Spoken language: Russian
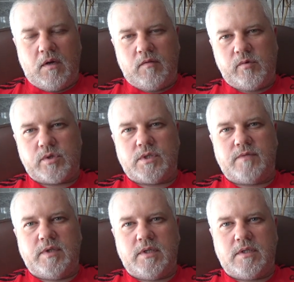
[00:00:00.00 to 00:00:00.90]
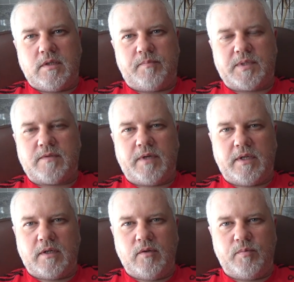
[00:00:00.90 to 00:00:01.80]
Вы уж извините по
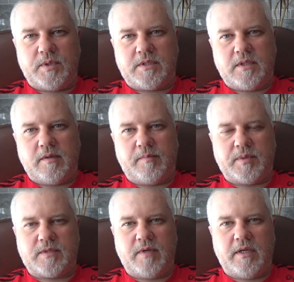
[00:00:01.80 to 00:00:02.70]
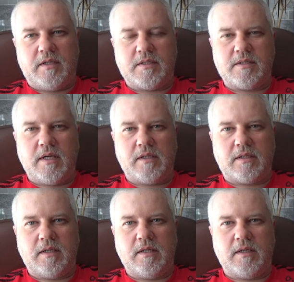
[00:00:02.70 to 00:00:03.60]
своей глупости, по своей
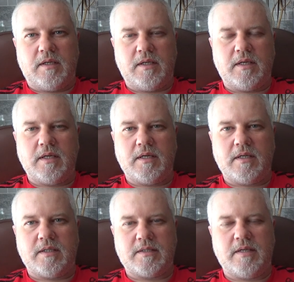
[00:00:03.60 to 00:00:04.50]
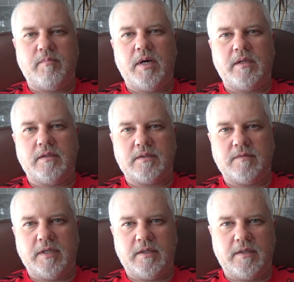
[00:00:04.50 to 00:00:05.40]
незнанке, я забанил
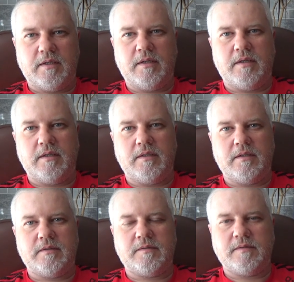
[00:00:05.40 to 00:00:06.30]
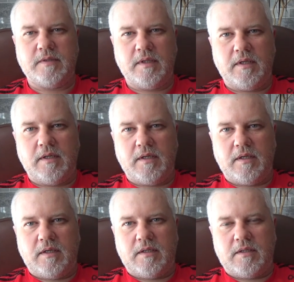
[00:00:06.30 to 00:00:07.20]
свои э,
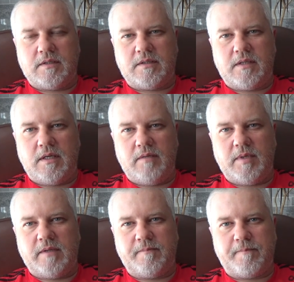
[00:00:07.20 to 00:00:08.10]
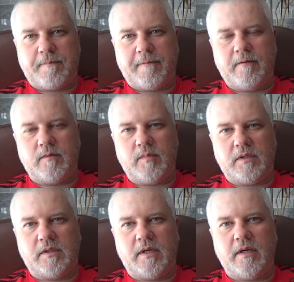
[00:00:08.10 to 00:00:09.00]
стримы вот,
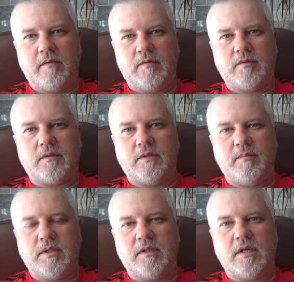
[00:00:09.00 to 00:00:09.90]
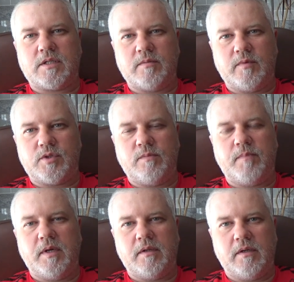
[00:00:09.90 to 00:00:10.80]
благодаря вот именно нашему
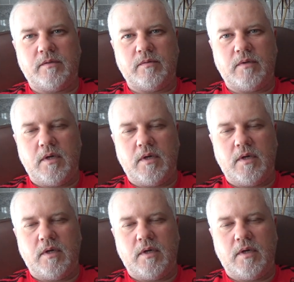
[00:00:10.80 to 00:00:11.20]
чемпионату.